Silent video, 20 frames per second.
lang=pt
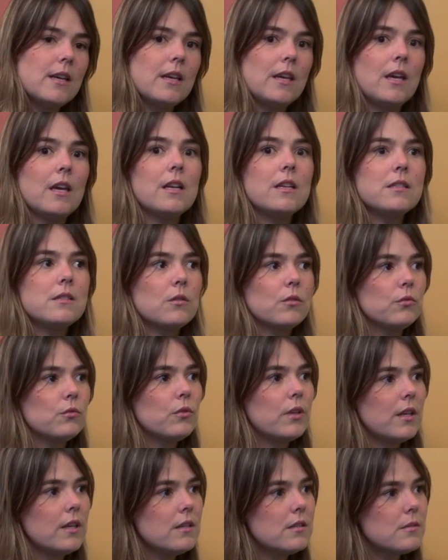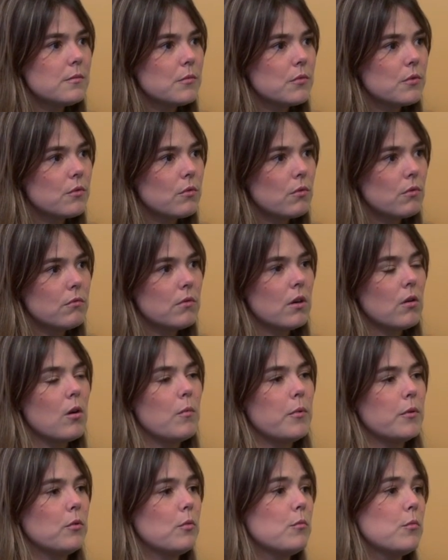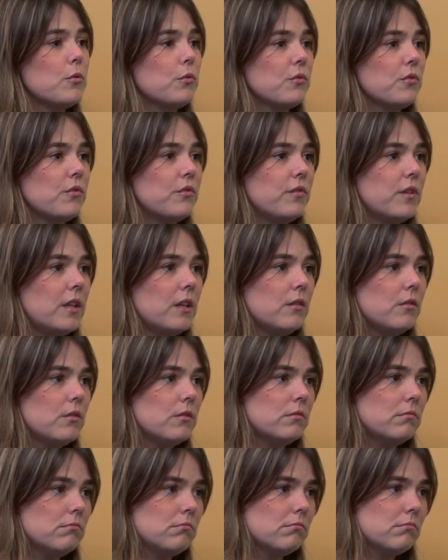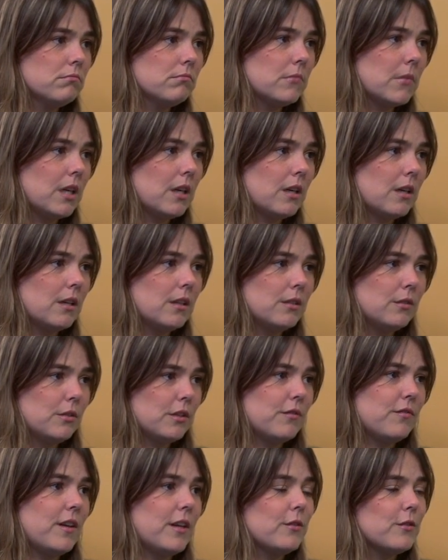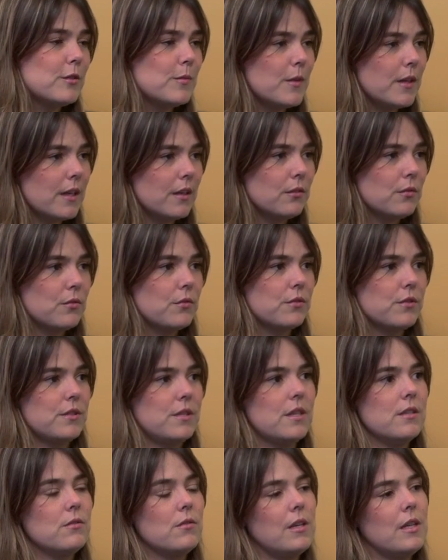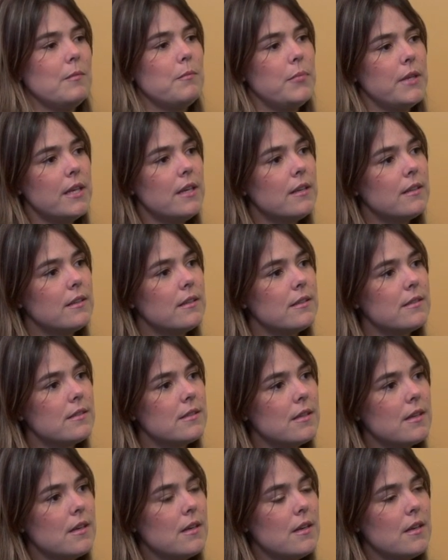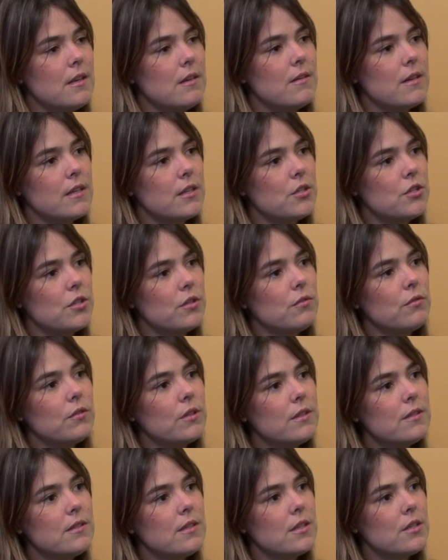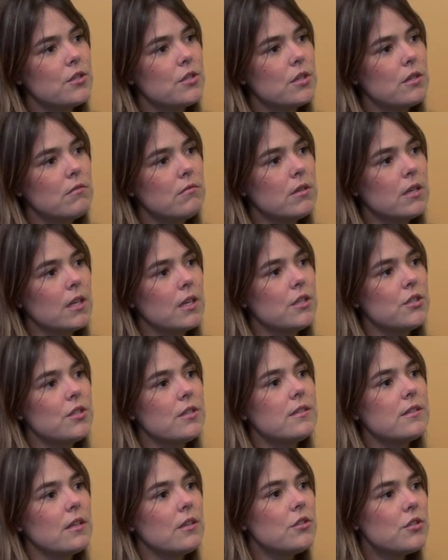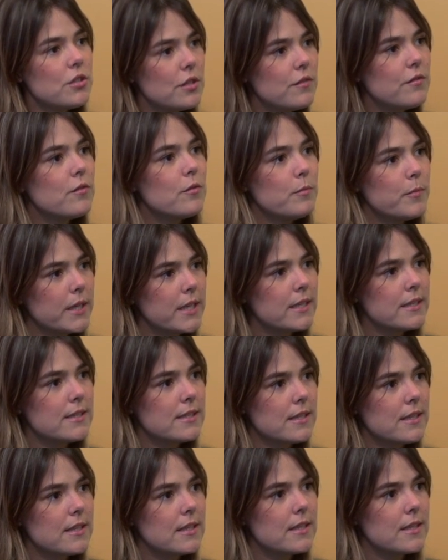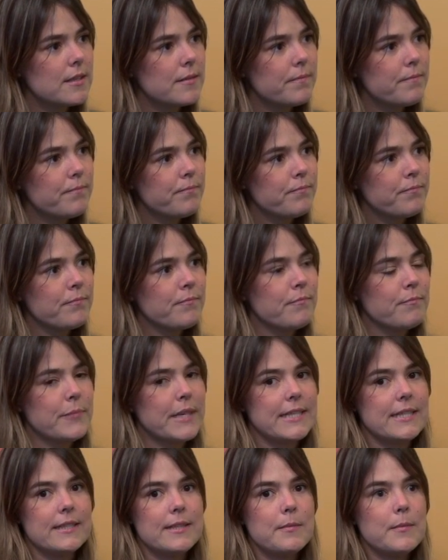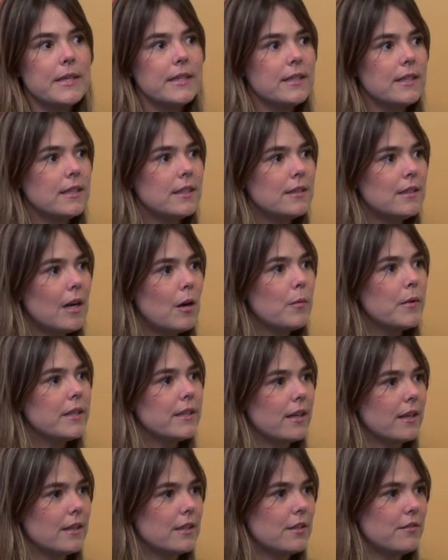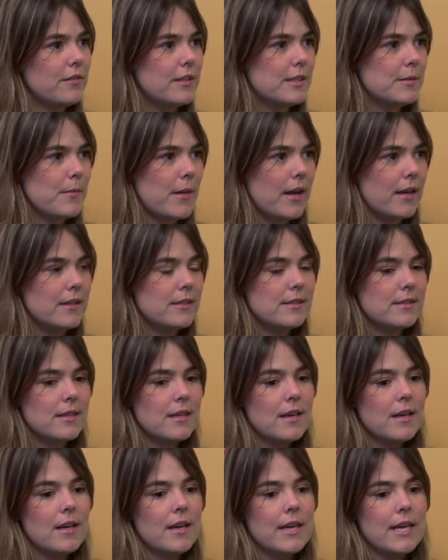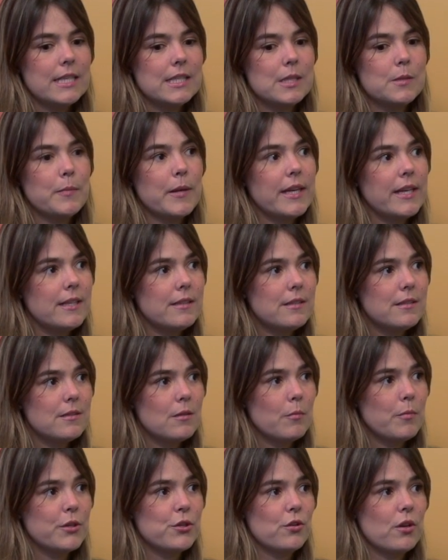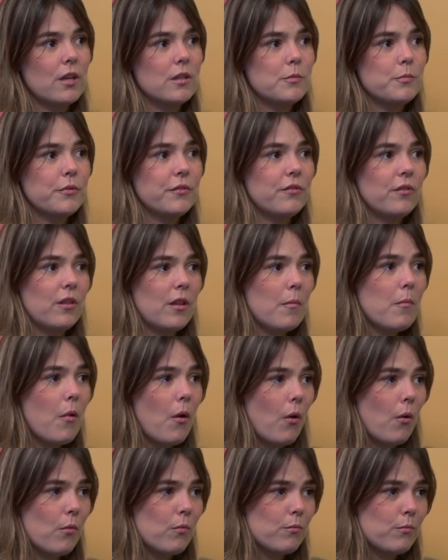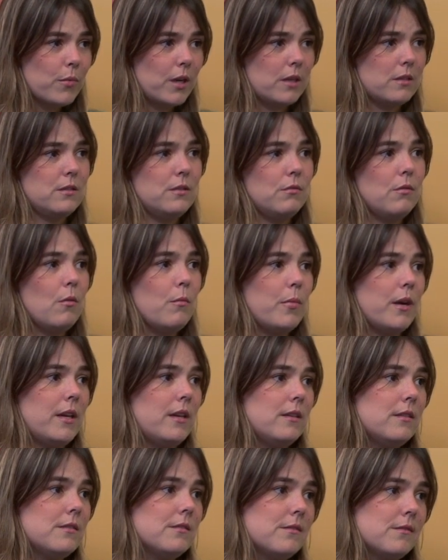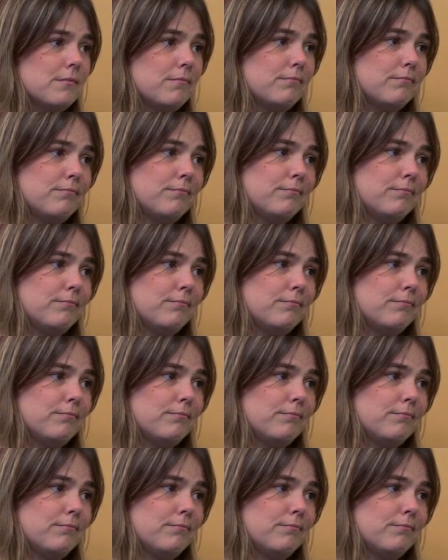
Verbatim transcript: Em relação ao turismo, com a Copa do Mundo vindo uh, ano que vem, 2014, e as Olimpíadas, eu acredito que seja um grande incentivo para essa para essa demanda aumentar cada vez mais. Esses países são apaixonados por futebol. O Brasil é um país